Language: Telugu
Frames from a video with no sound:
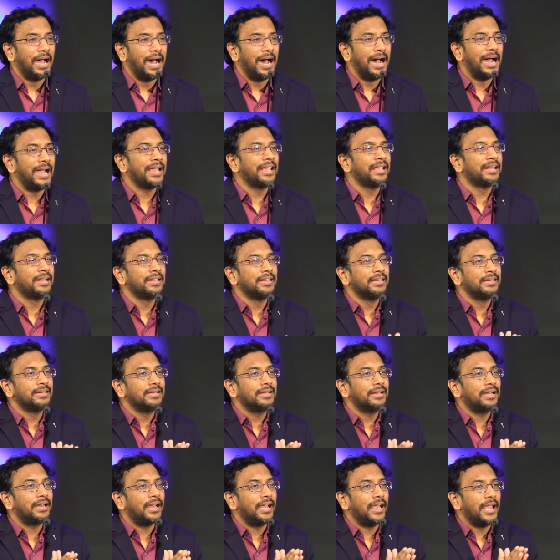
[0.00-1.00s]
ఆయన
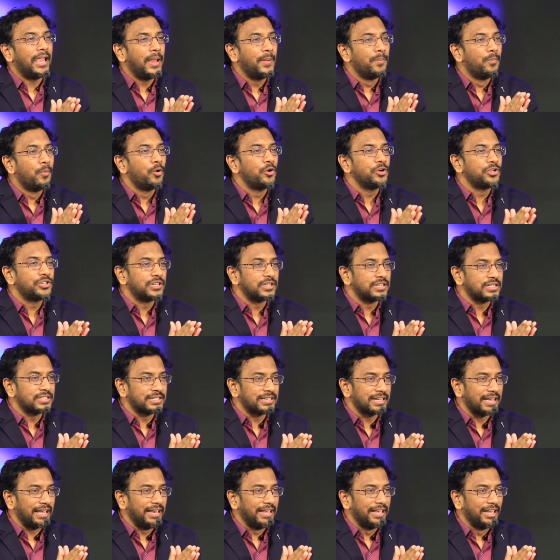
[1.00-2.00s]
ఎమోషన్స్
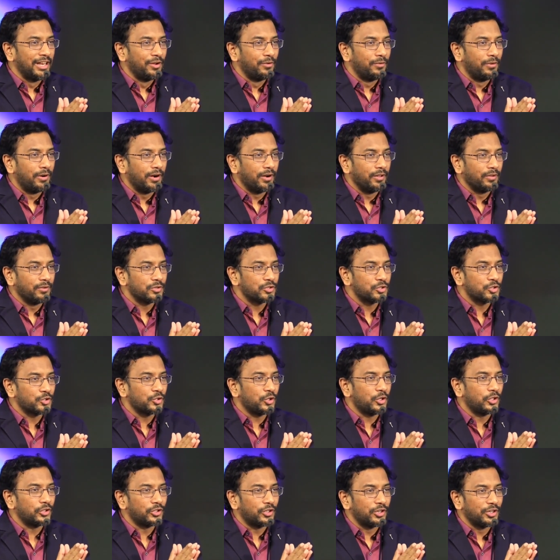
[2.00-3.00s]
కలిగిన వాడు
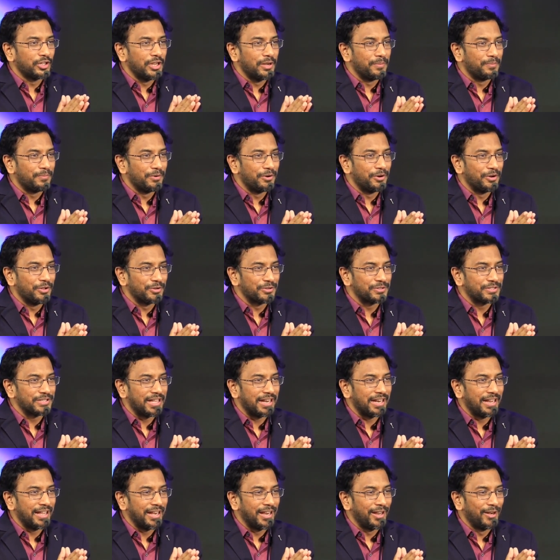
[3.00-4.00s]
స్తోత్రం చెప్పండి
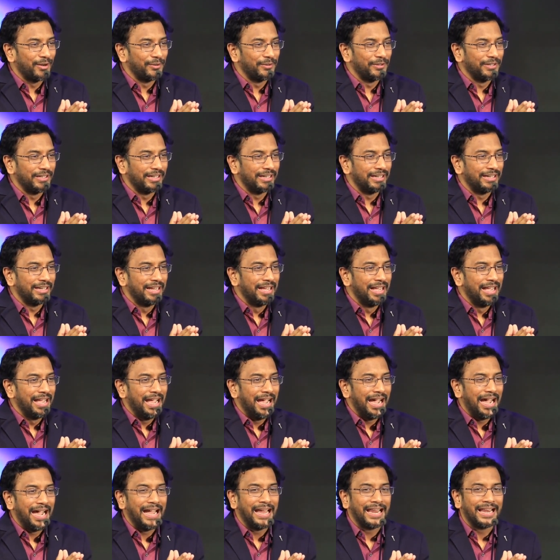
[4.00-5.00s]
ఒకసారి హలలుయ
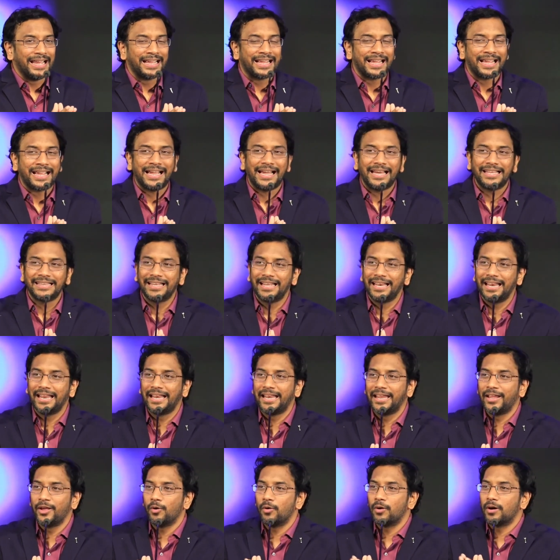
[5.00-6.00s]
ఆయన
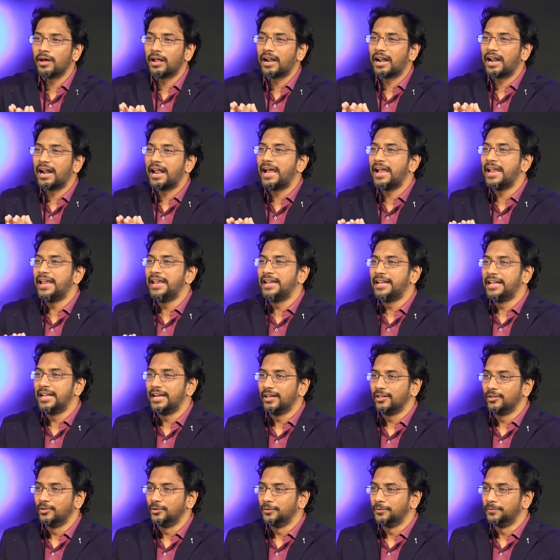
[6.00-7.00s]
కథలని ఒక రాయి
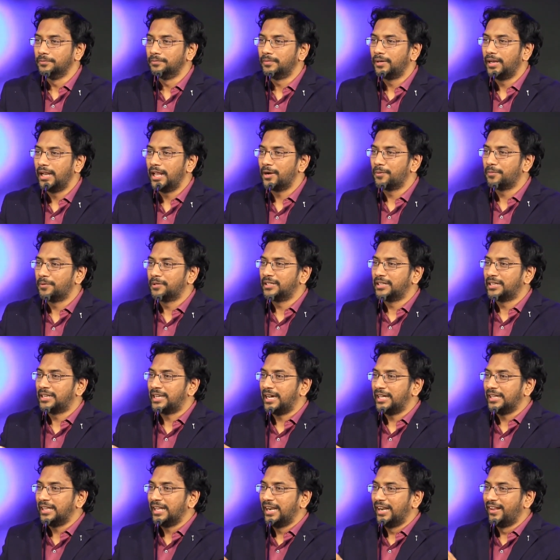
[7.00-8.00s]
కాదు లేకపోతే
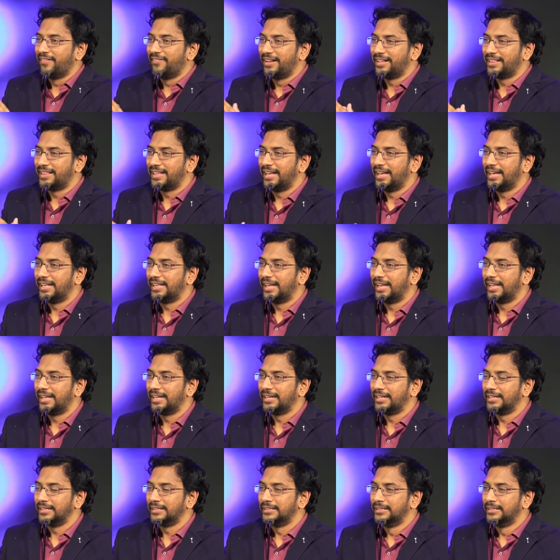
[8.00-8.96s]
కథలని వ్యక్తి కాదు ఆయన